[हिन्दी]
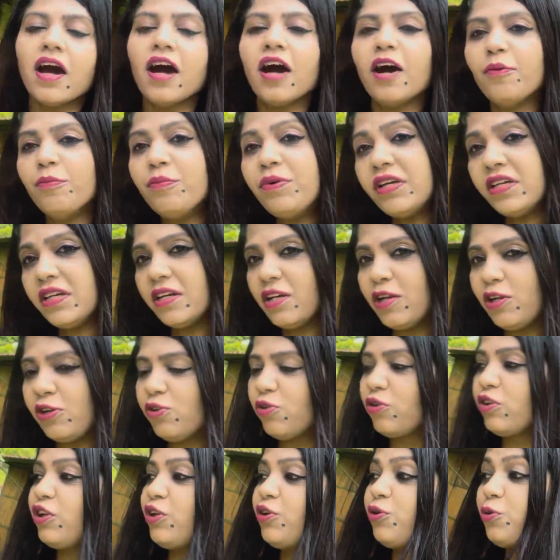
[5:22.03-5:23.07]
अभी ये
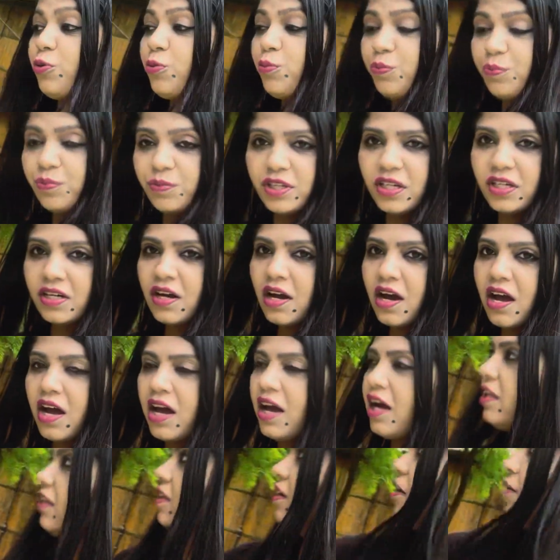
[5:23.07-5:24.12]
लोग ने रूम
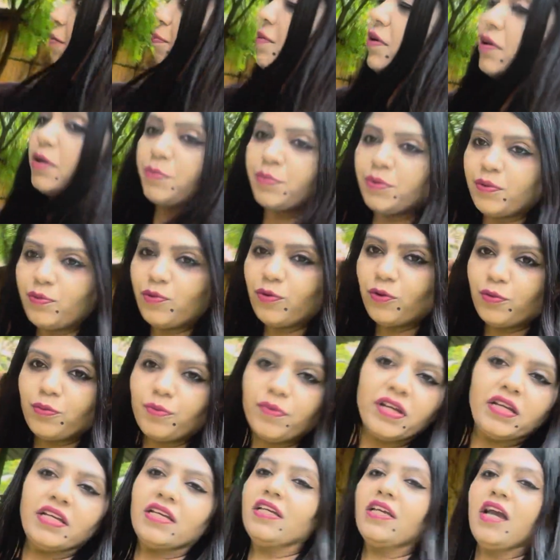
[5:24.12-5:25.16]
दिखाया था पर अभी वो
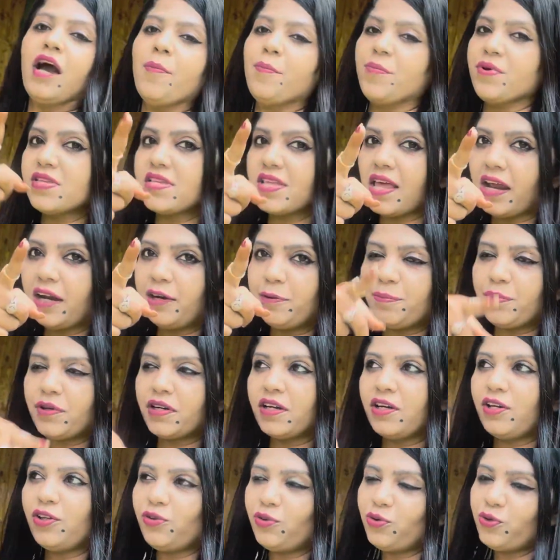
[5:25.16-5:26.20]
मैं यहाँ पे साइड पर
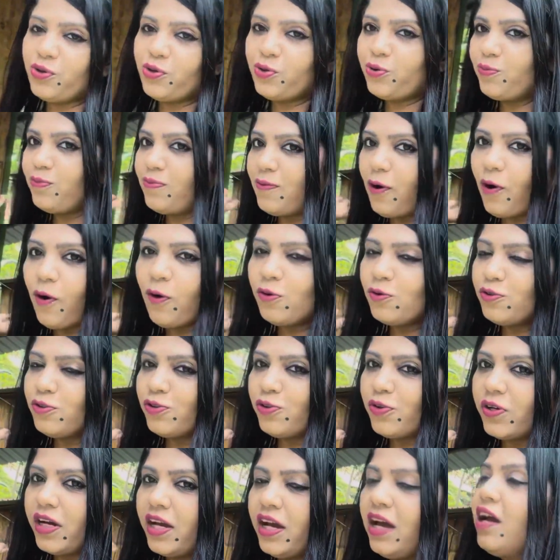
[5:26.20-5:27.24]
गई तो ये रूम लॉक हो
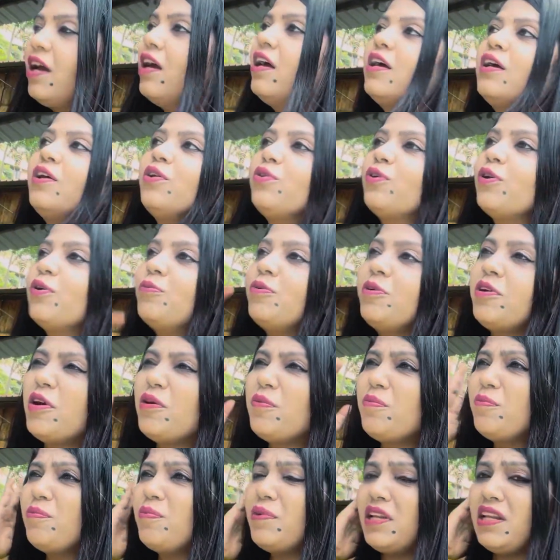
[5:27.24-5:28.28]
चुका है तो अभी
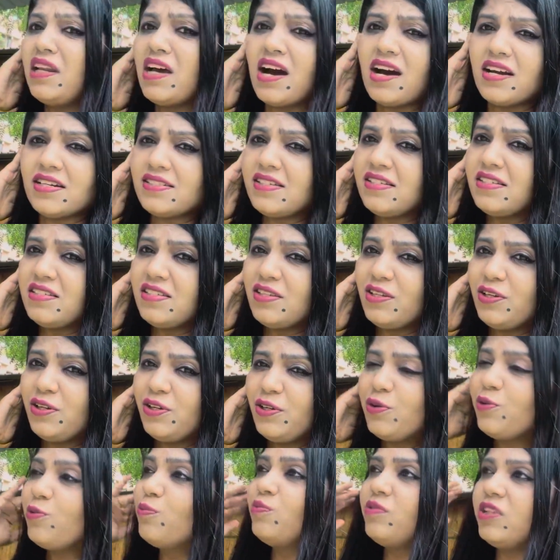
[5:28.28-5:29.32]
हम पहले
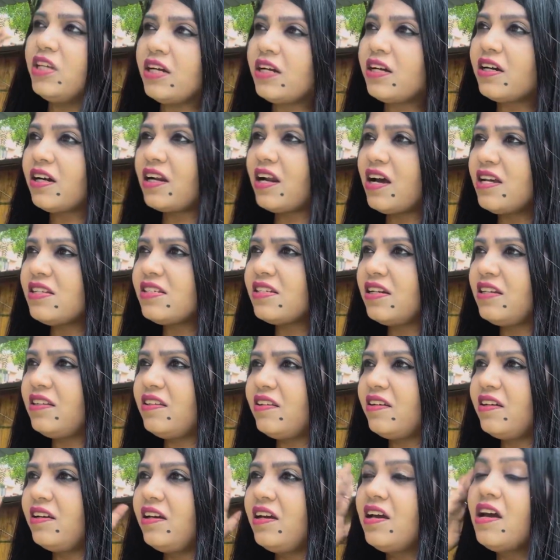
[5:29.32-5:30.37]
आरसीसी रूम देखकर आ
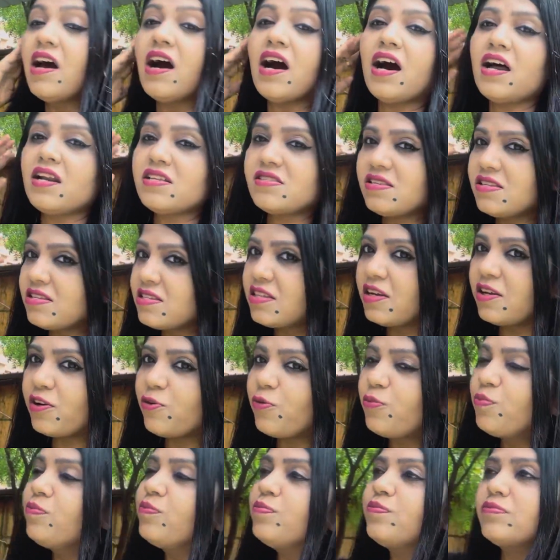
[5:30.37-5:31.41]
जाते हैं आरसीसी
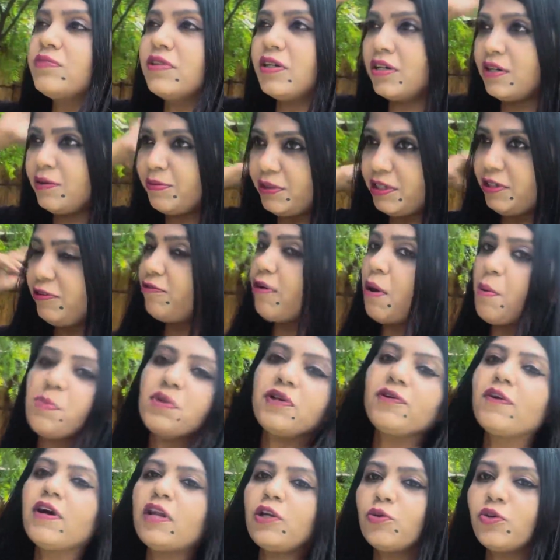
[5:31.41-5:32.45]
रूम आ, मेरी
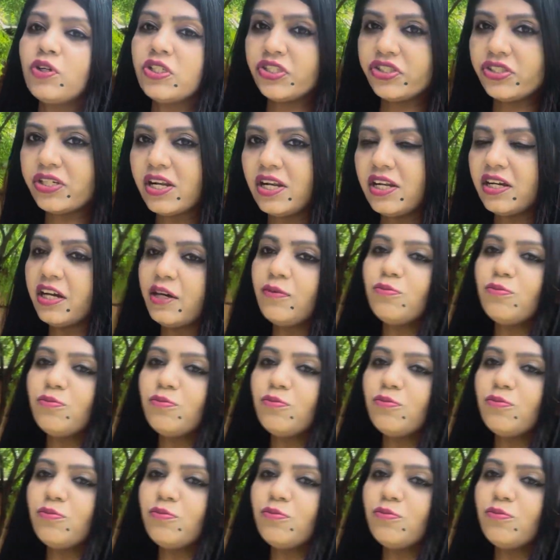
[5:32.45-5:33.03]
फैमिली वालों को अच्छा लगा है